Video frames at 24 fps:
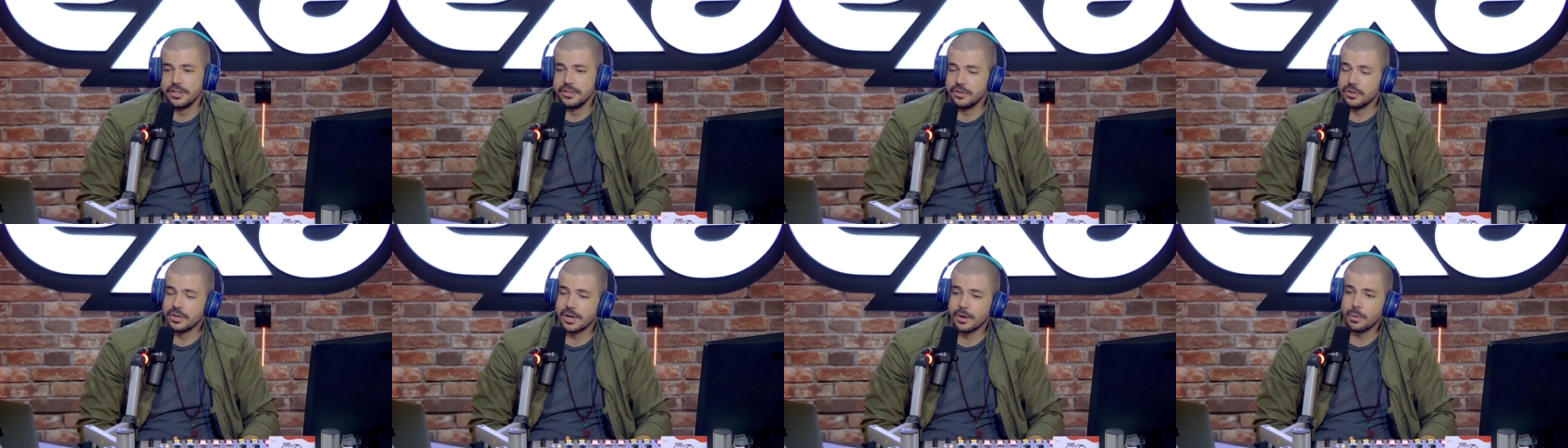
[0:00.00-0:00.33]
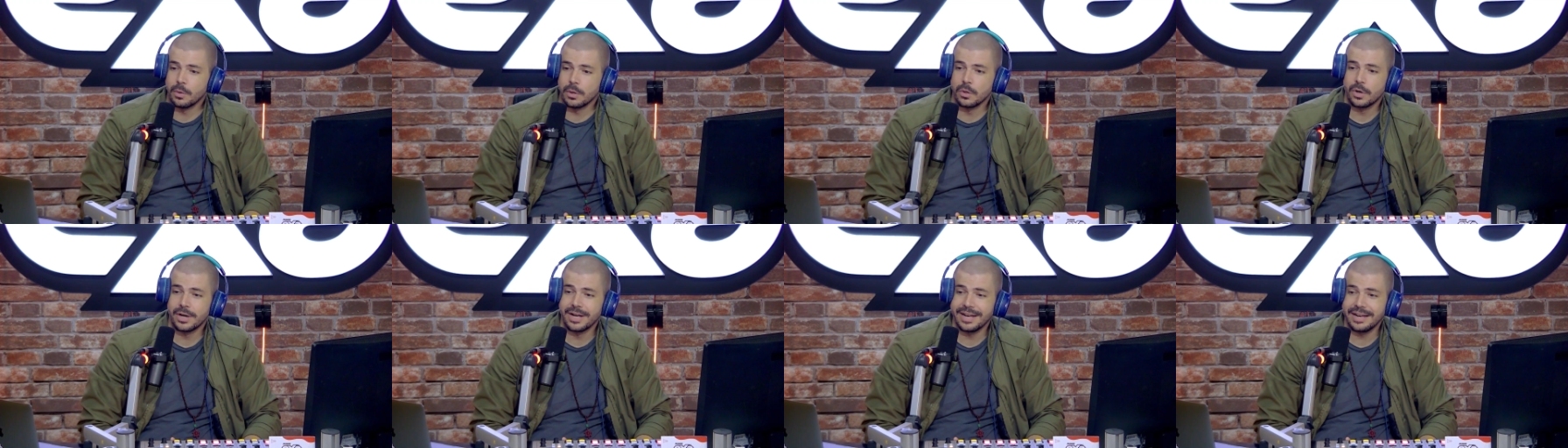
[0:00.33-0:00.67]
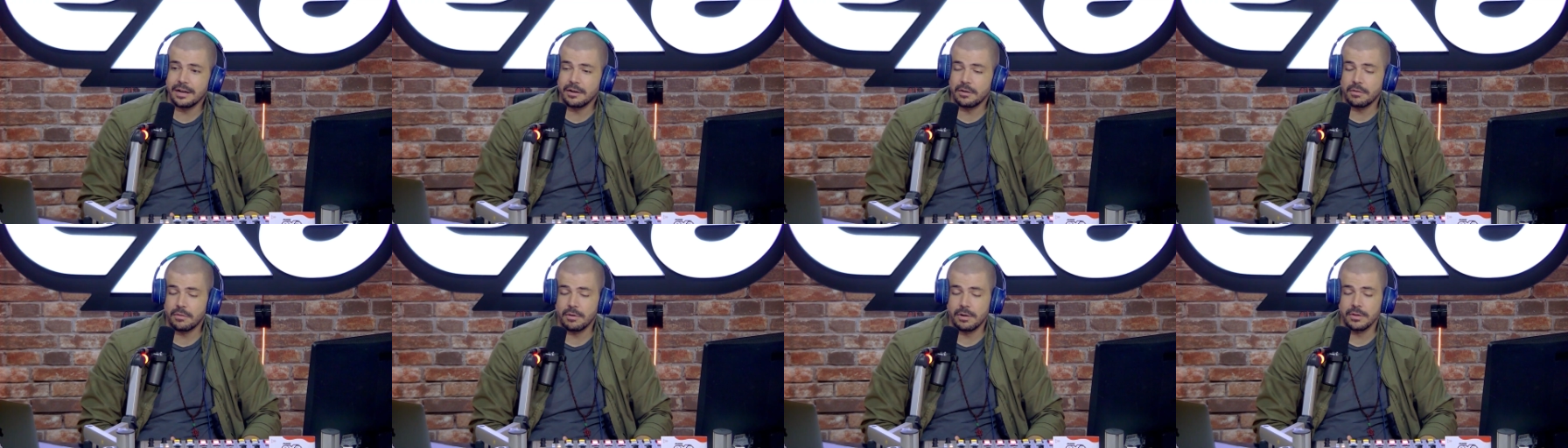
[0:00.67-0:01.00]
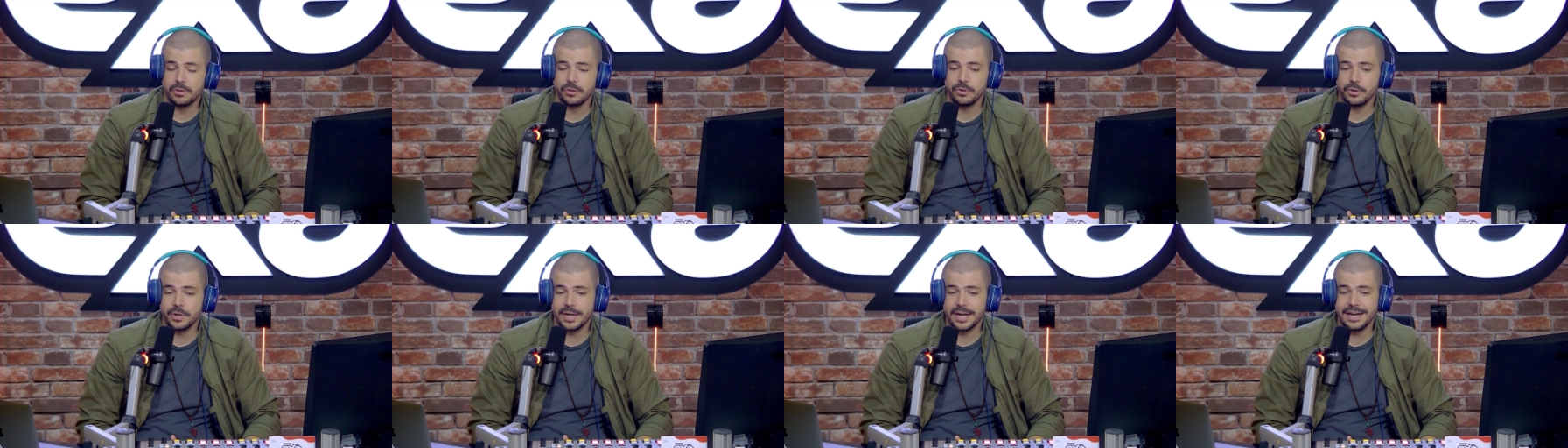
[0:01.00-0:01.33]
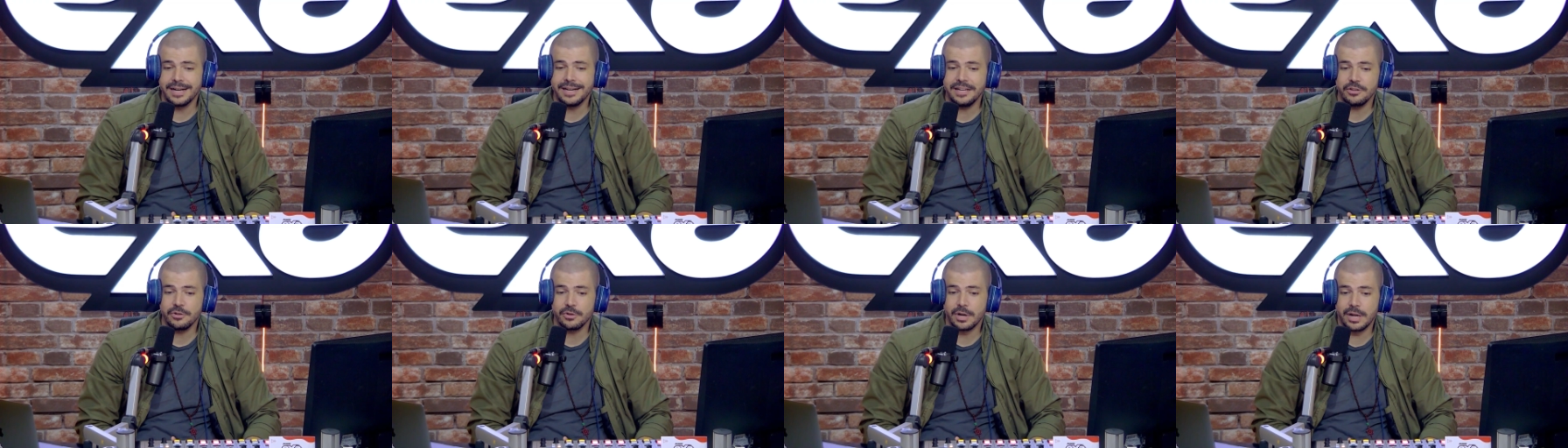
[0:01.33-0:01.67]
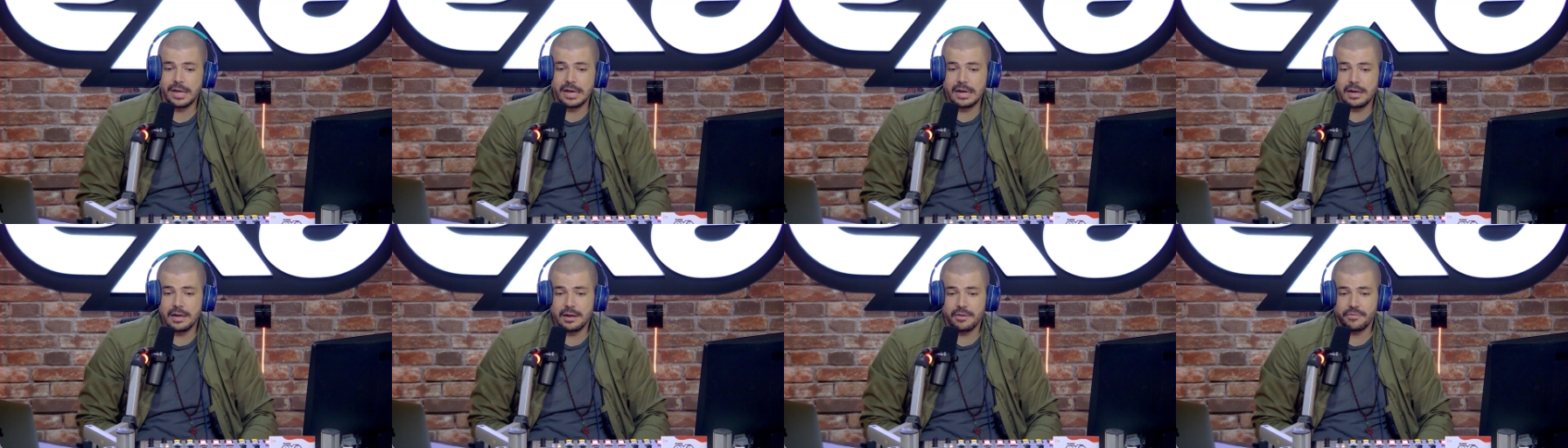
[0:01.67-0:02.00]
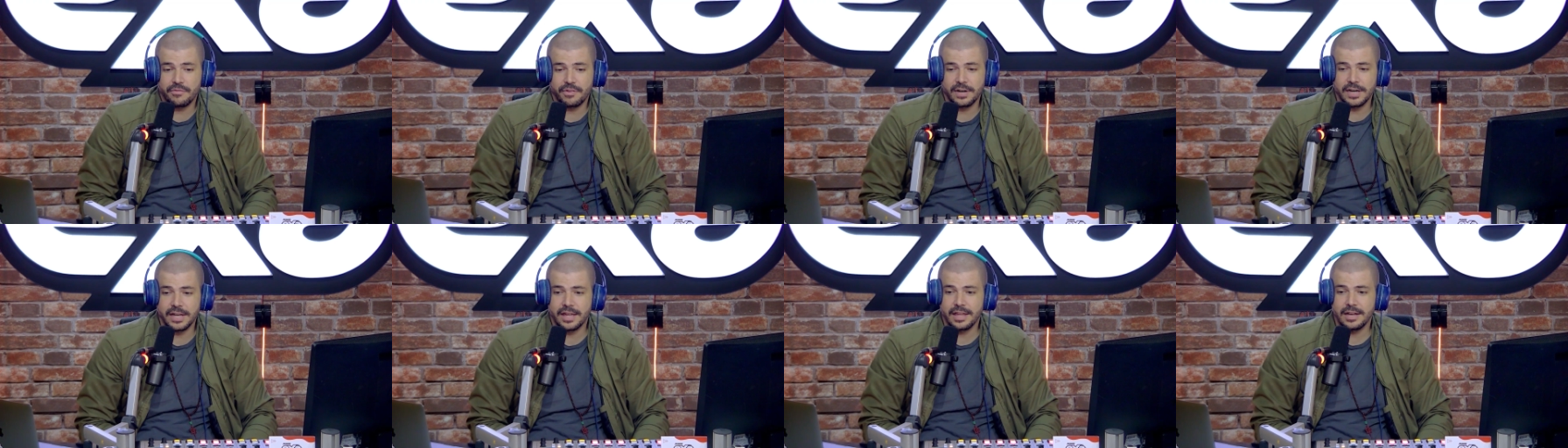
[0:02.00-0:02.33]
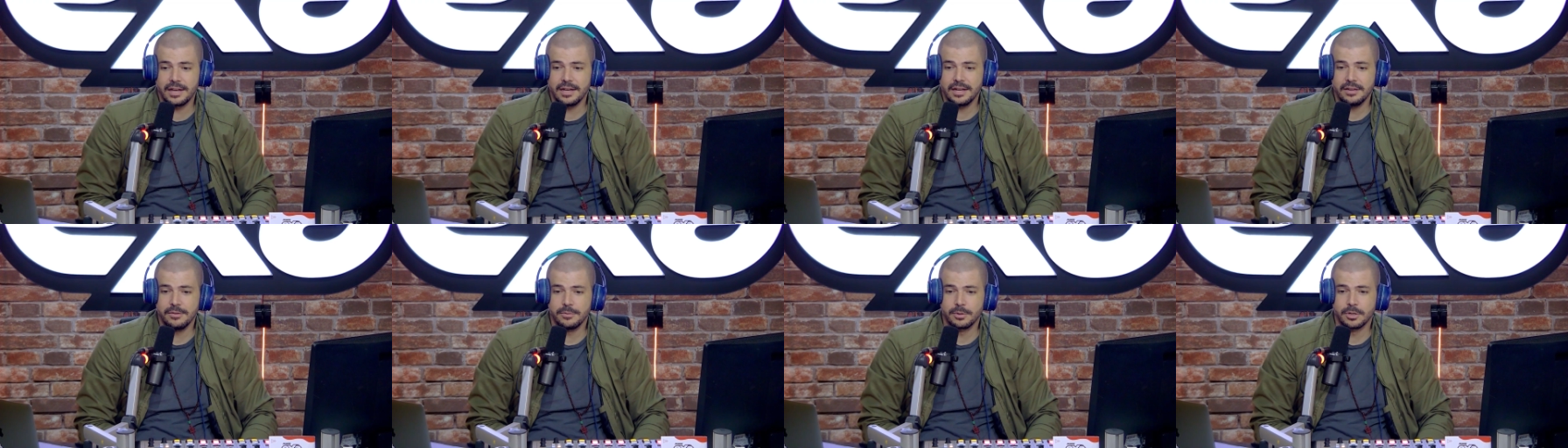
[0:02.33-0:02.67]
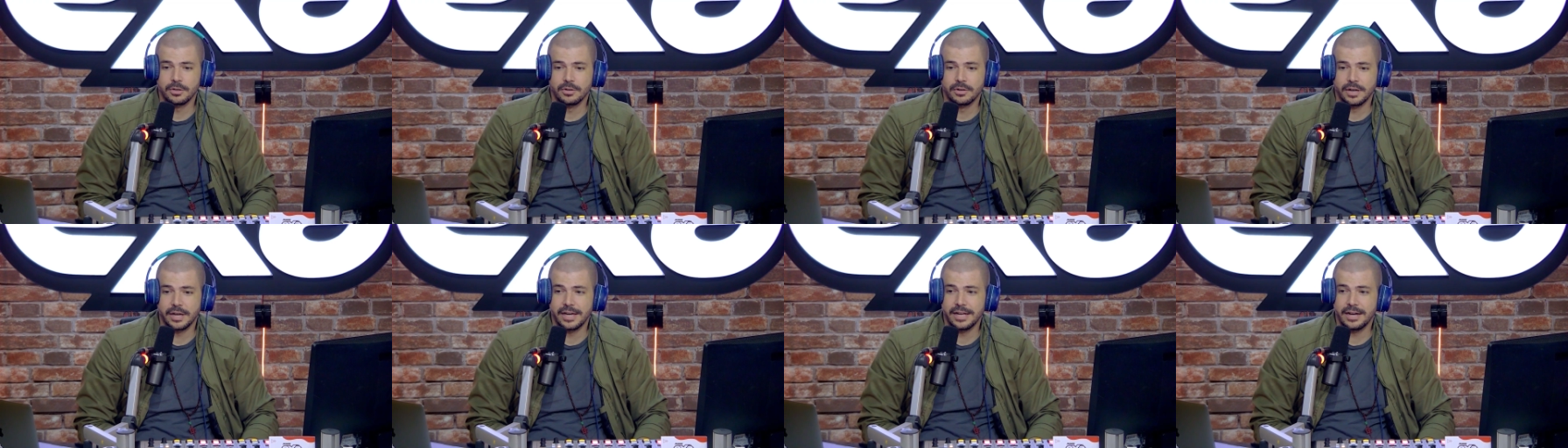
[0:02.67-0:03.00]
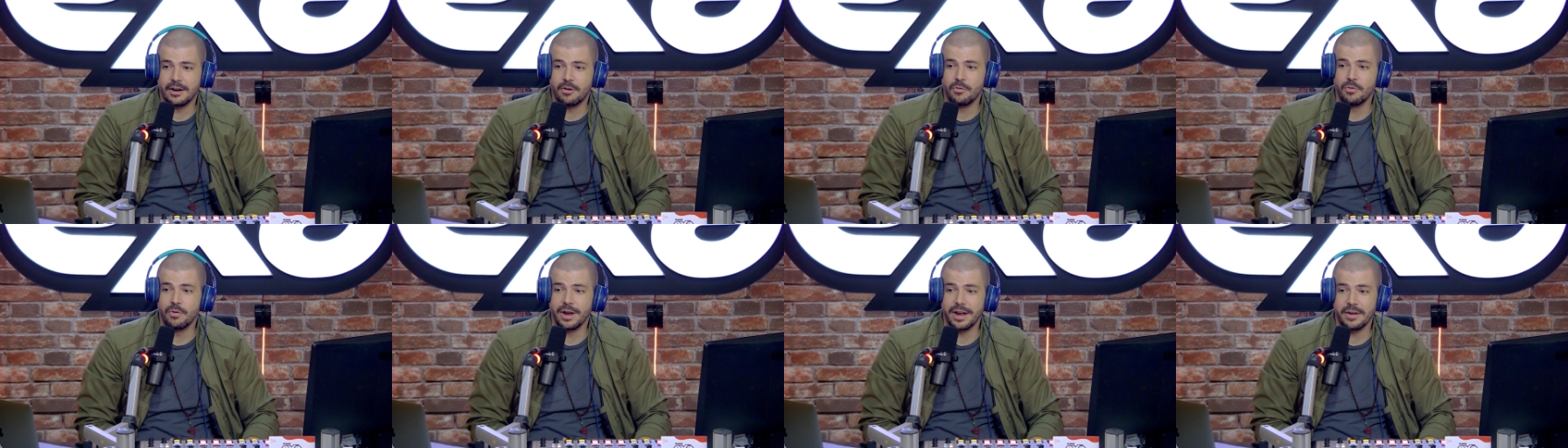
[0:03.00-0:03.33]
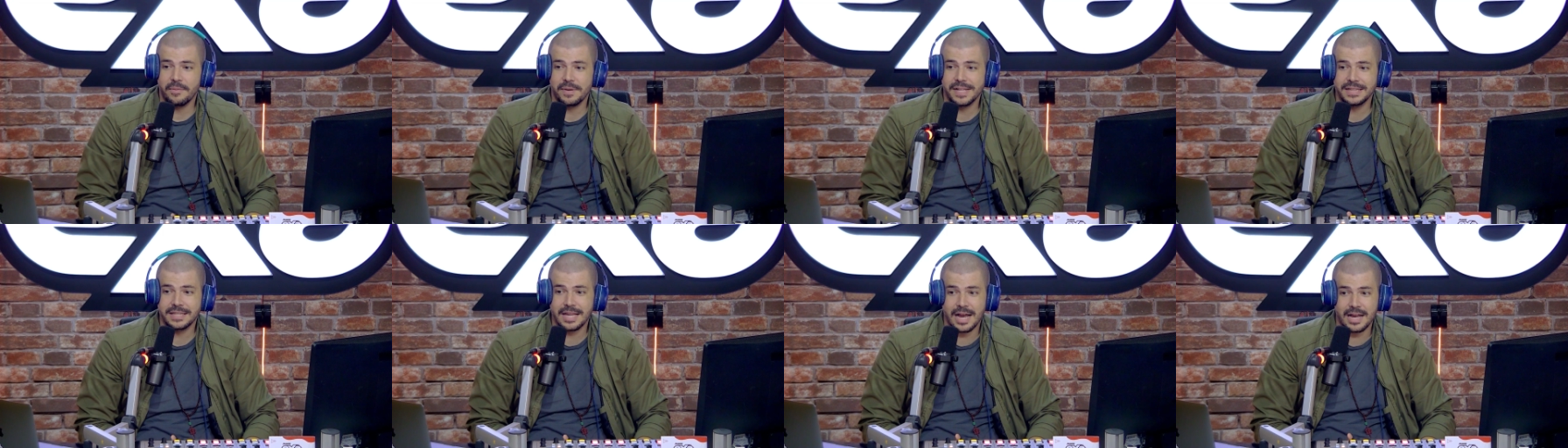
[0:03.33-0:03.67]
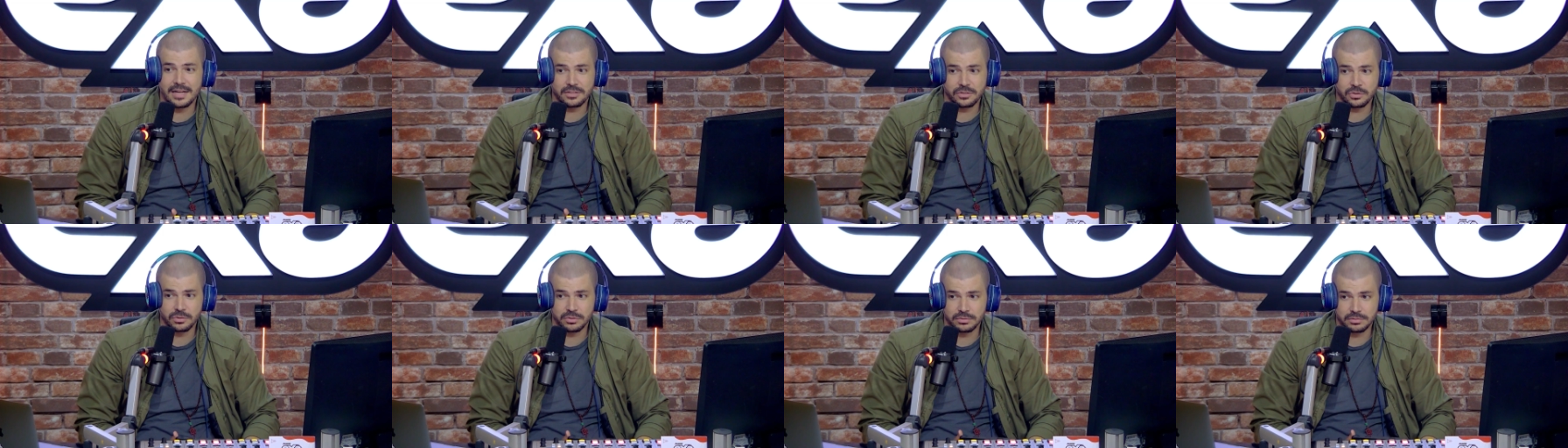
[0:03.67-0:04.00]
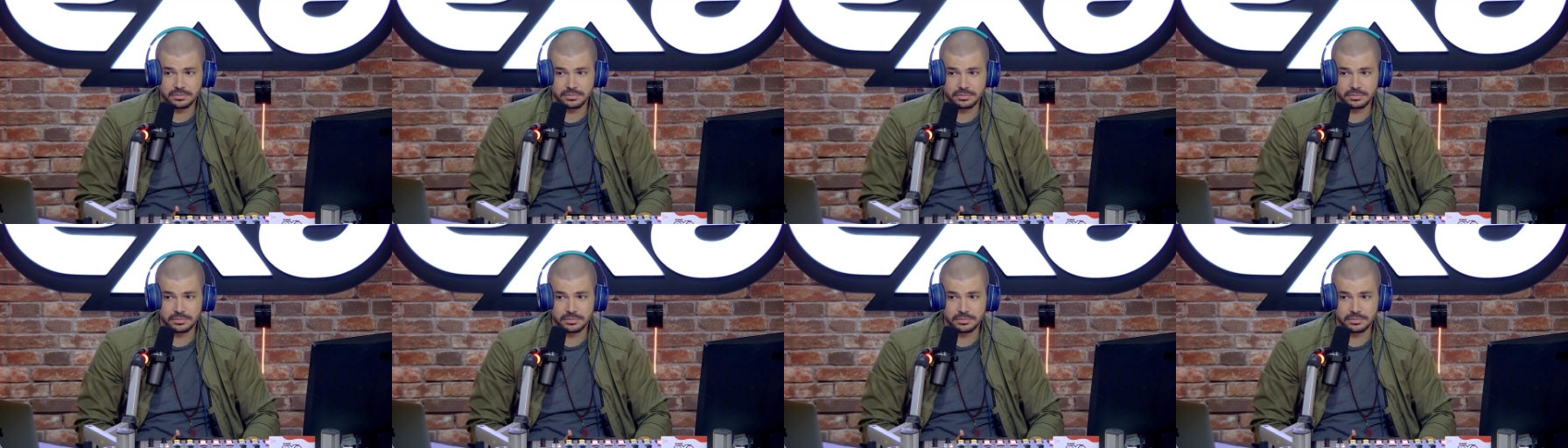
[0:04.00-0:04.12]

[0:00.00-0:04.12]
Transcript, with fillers: Yo recuerdo que cuando yo era niño, la Feria del Libro era un eventazo.